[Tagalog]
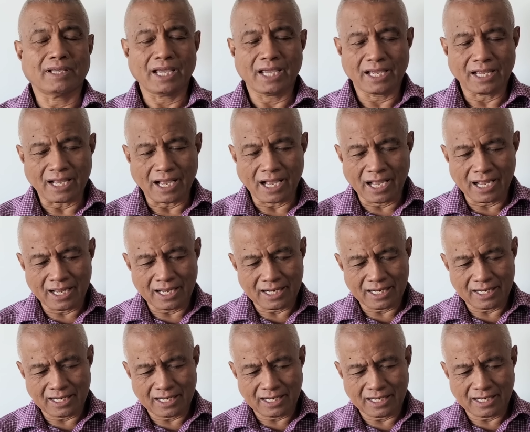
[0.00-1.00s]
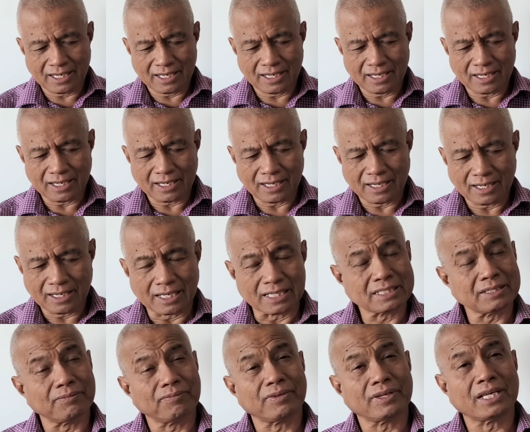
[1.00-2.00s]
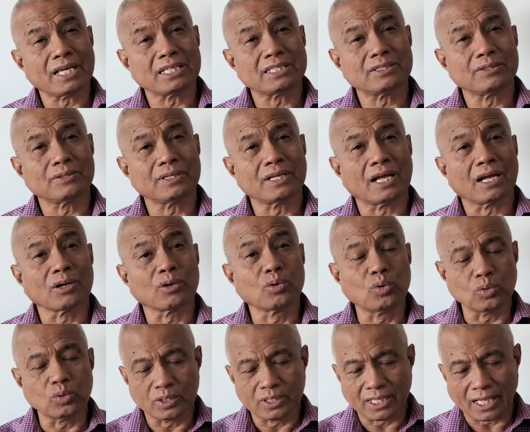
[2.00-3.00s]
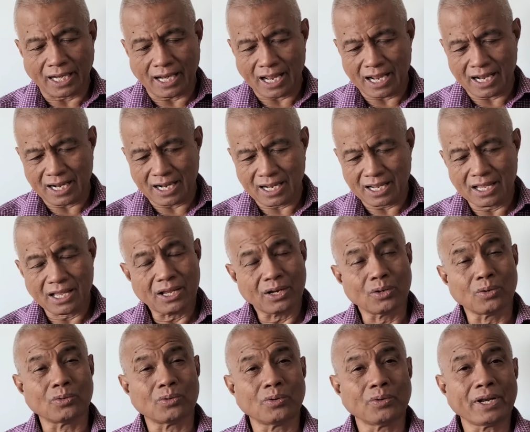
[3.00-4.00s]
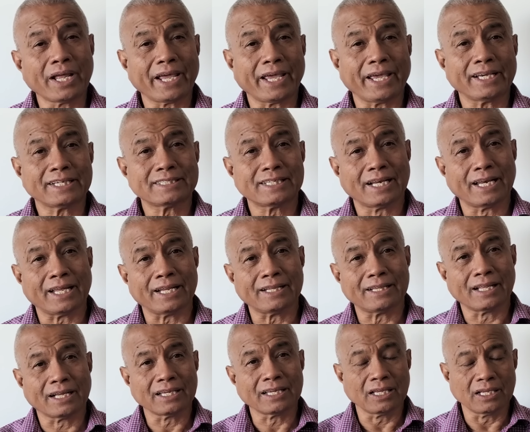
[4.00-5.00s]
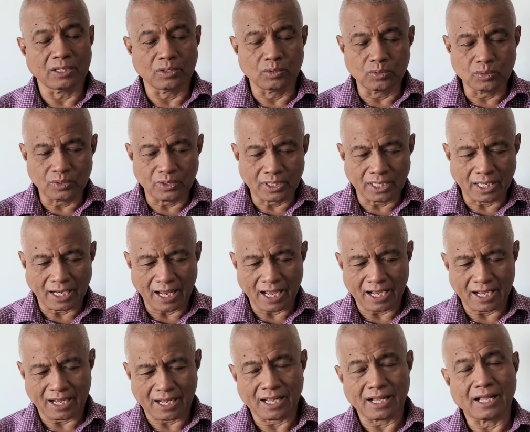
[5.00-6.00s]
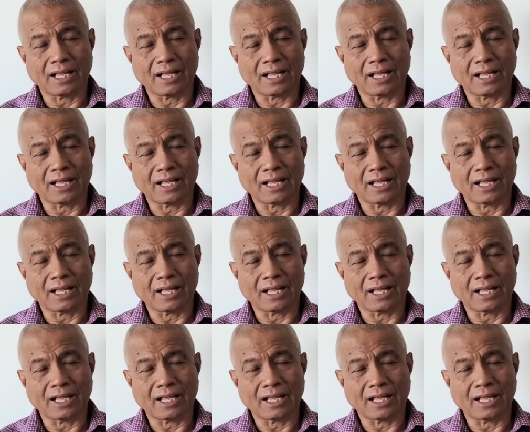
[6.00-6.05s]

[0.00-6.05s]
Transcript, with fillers: Kaya ang classification niya, good na lang. Nung una, excellent, naging good na lang.